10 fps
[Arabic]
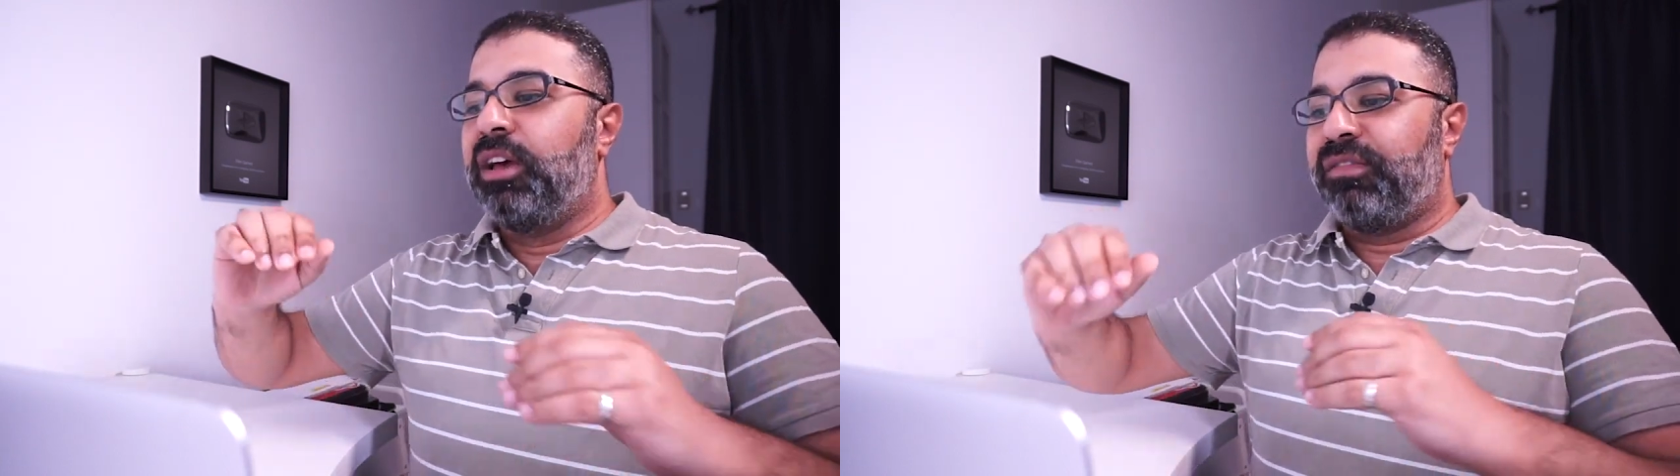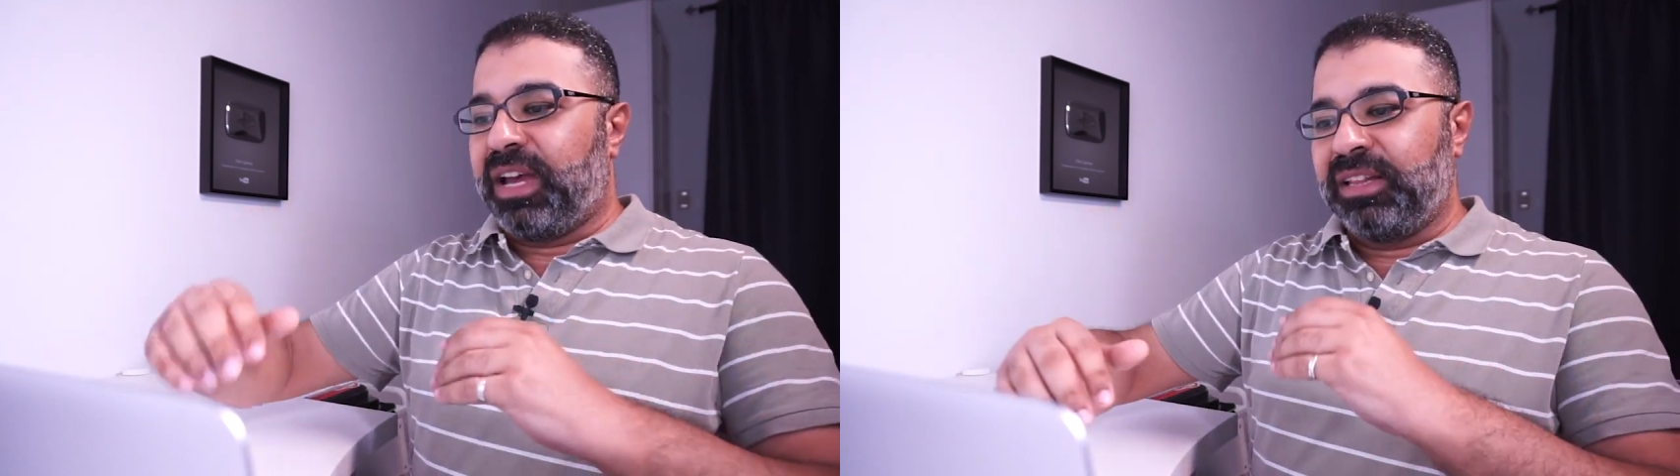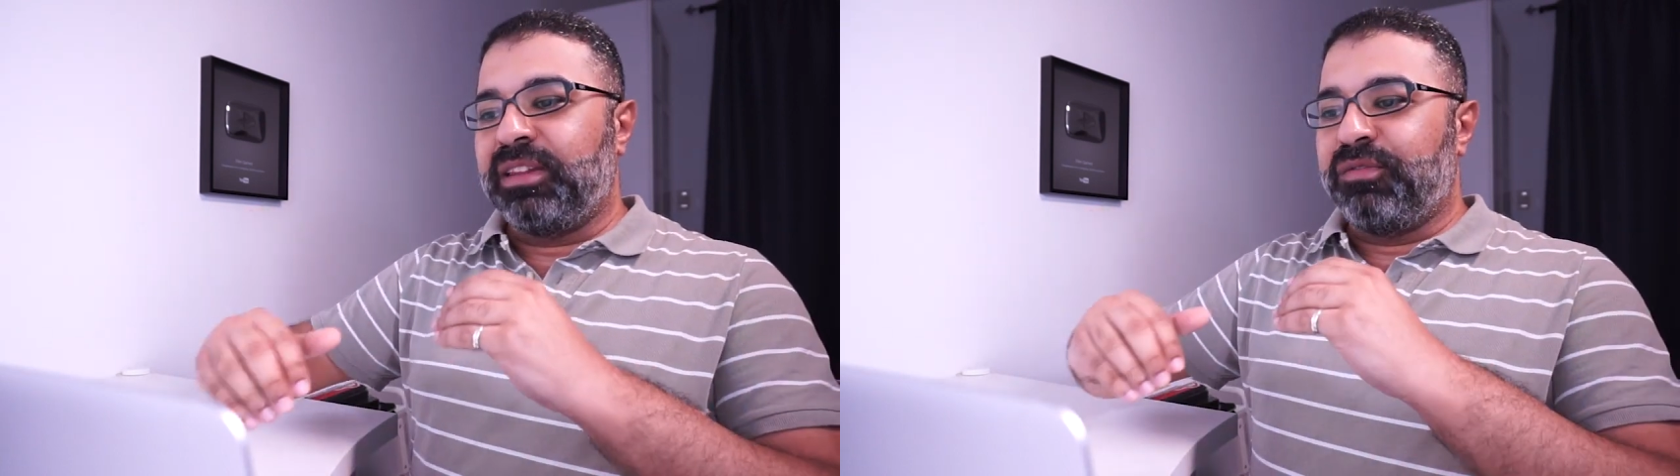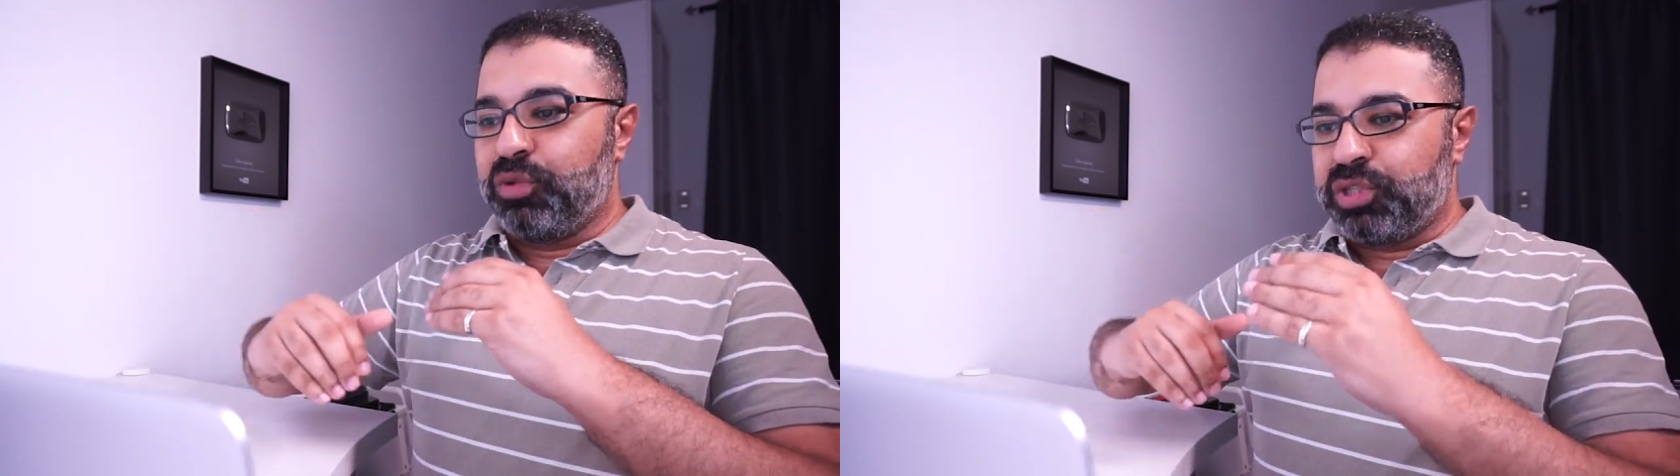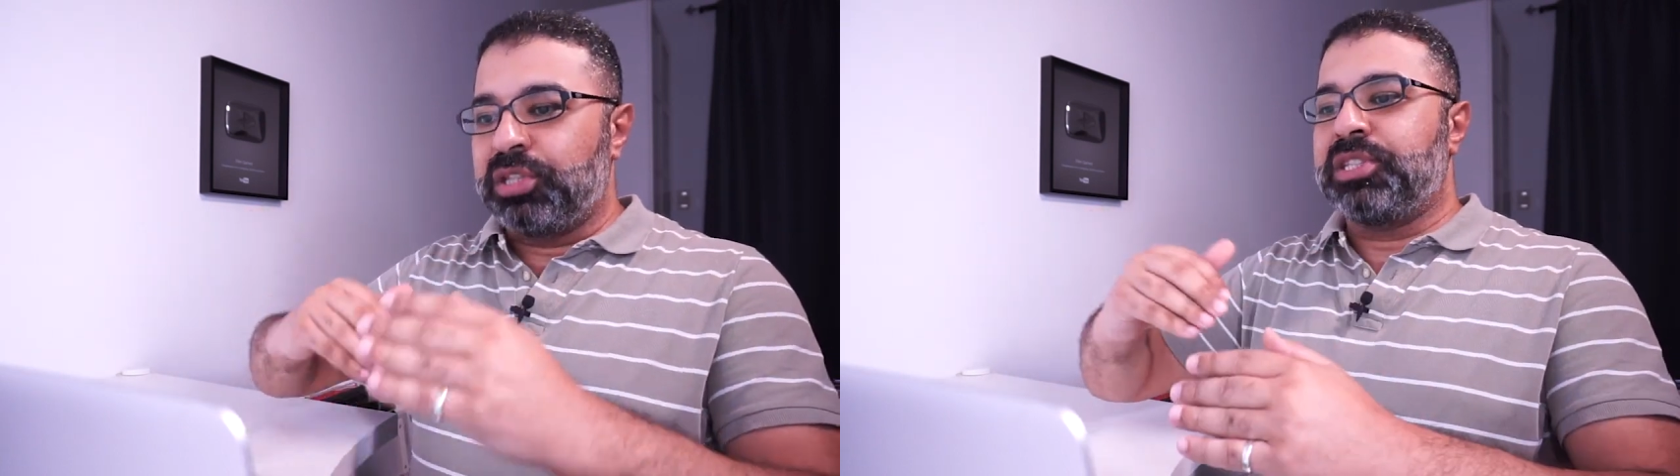فحتى في
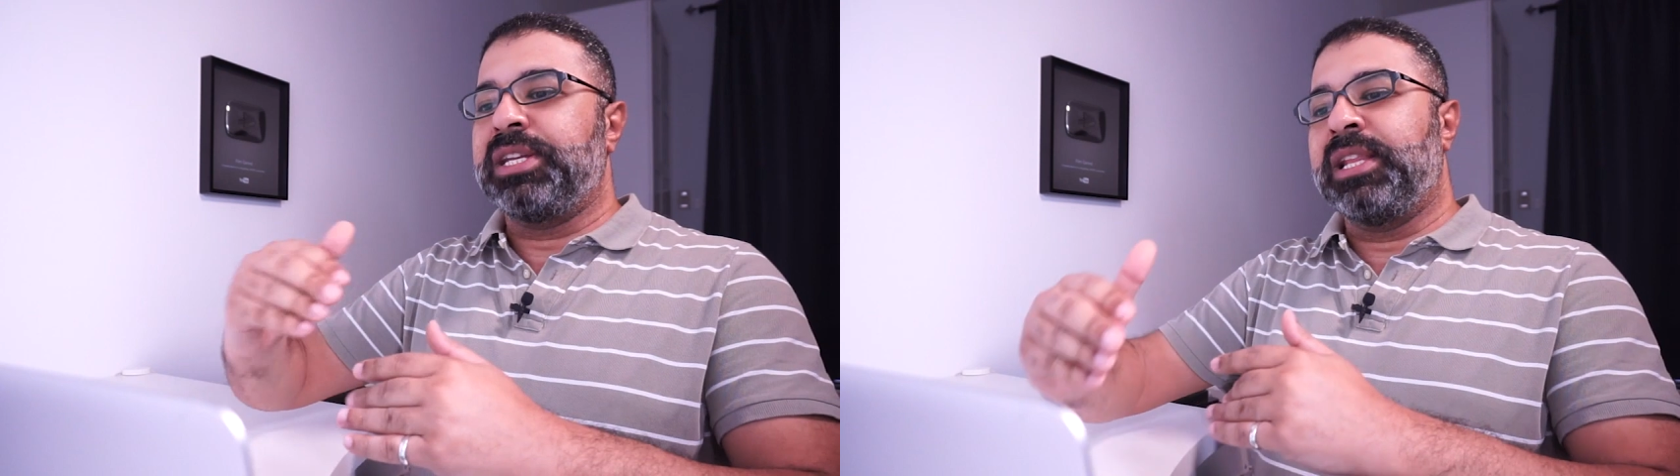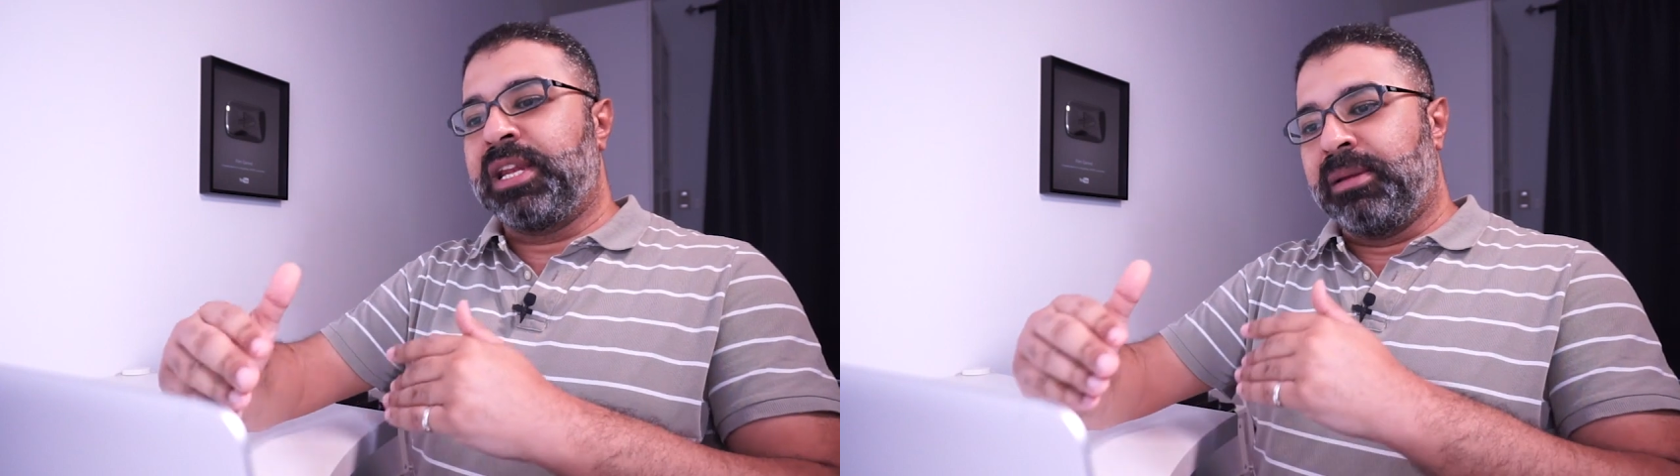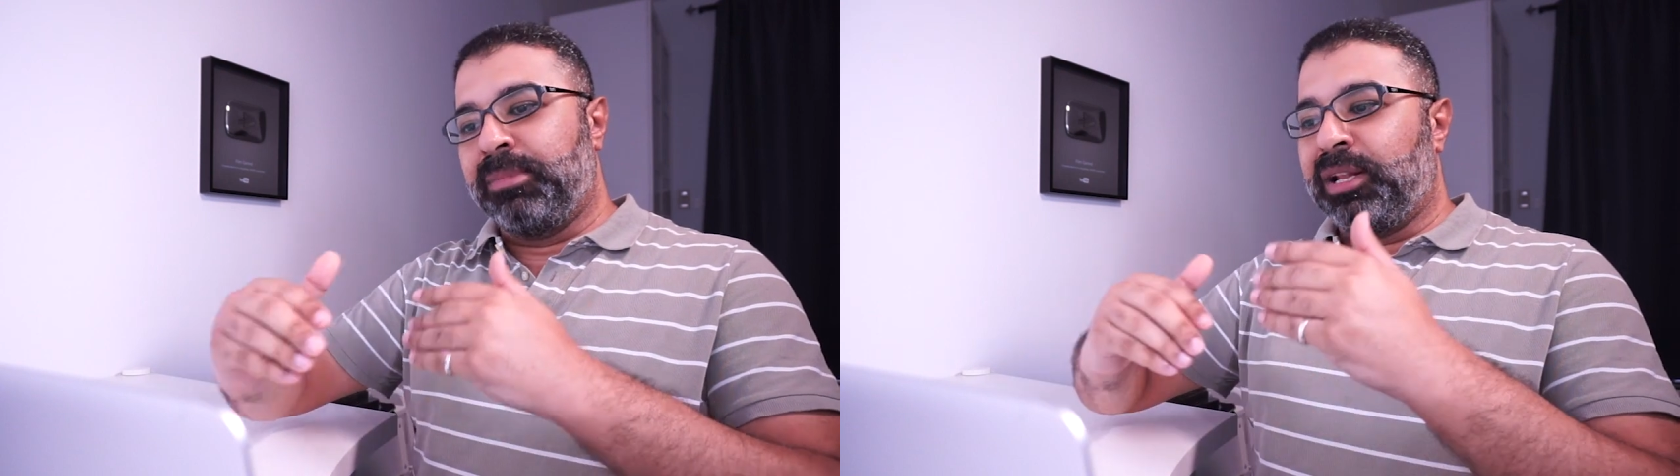وسط التريلر لما